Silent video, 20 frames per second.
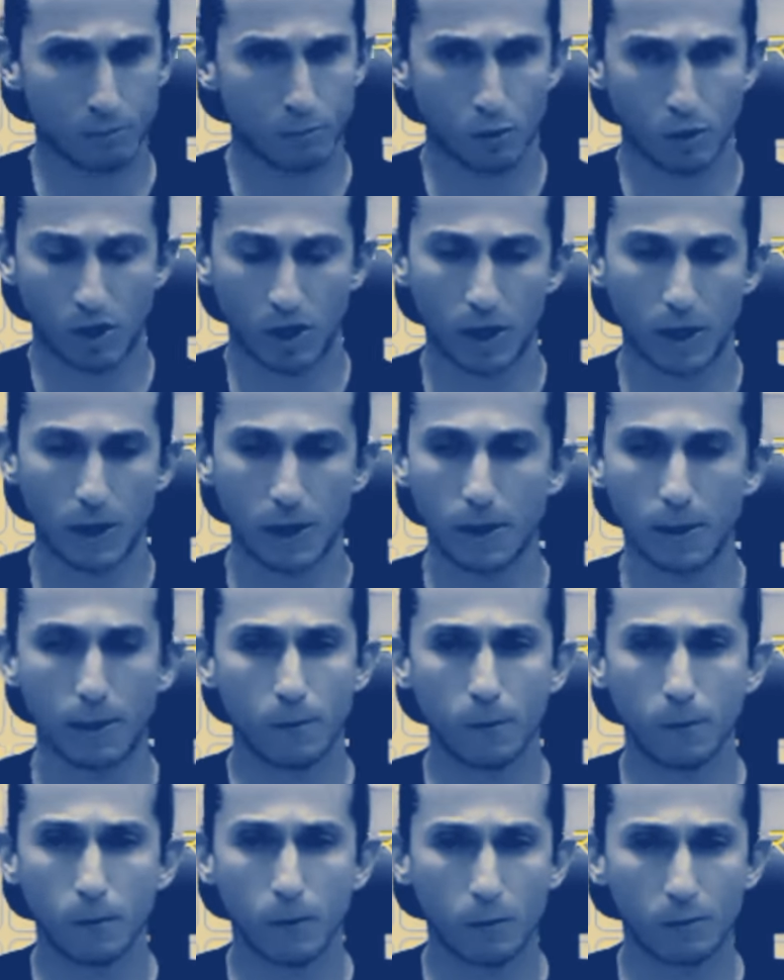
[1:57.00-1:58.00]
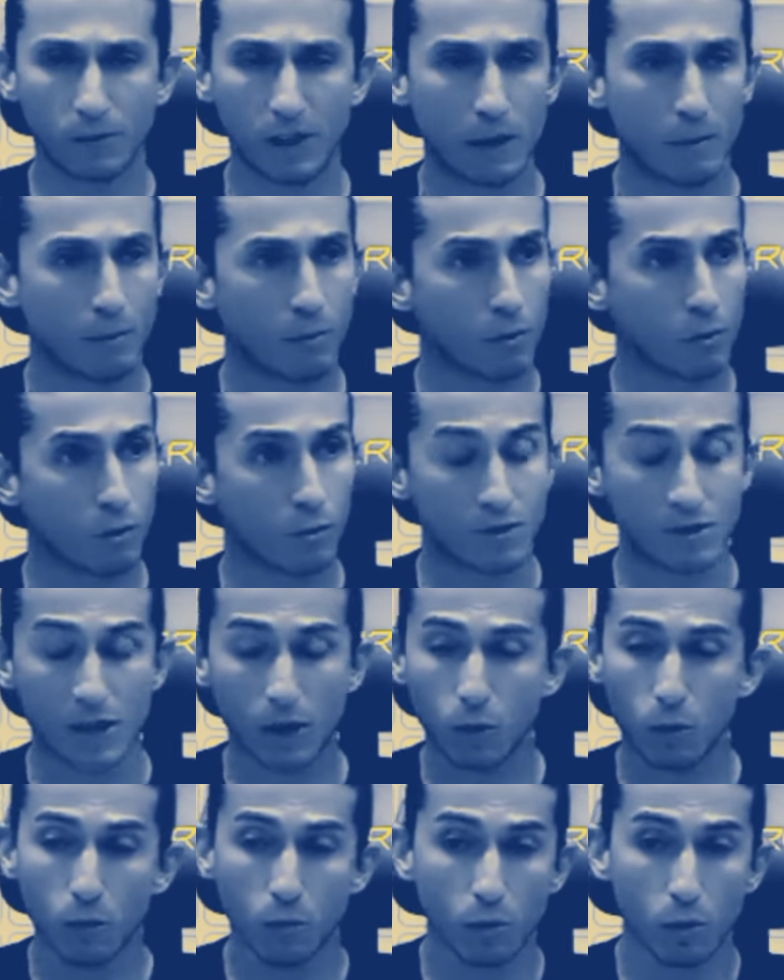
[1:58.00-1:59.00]
porque eu optei por
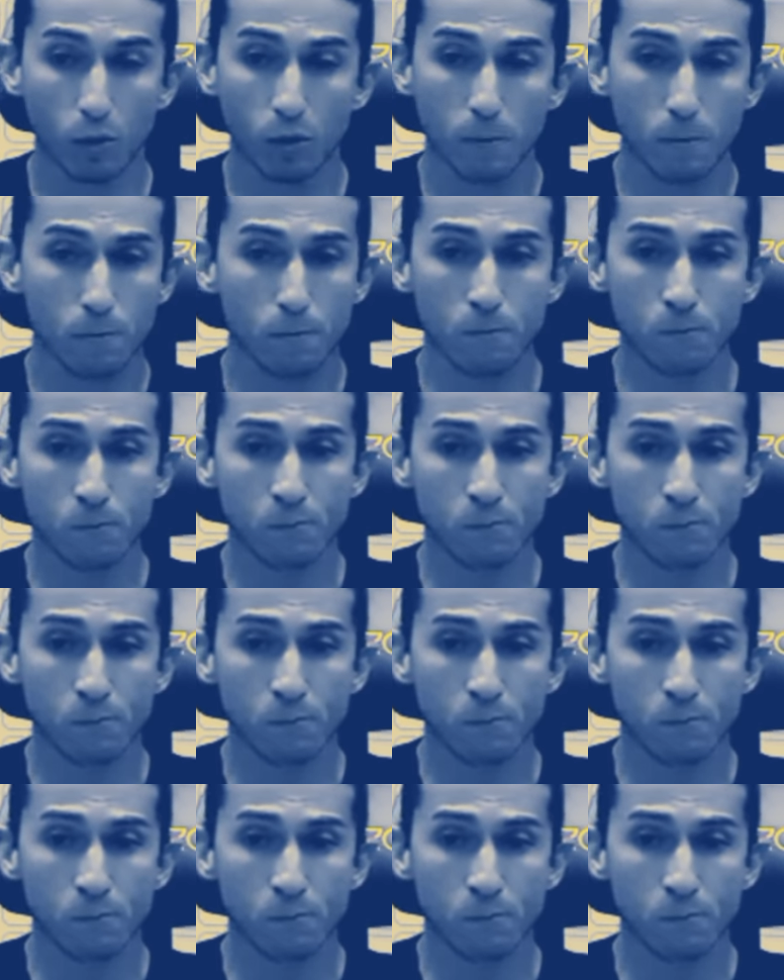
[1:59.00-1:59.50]
começar com o Bruno,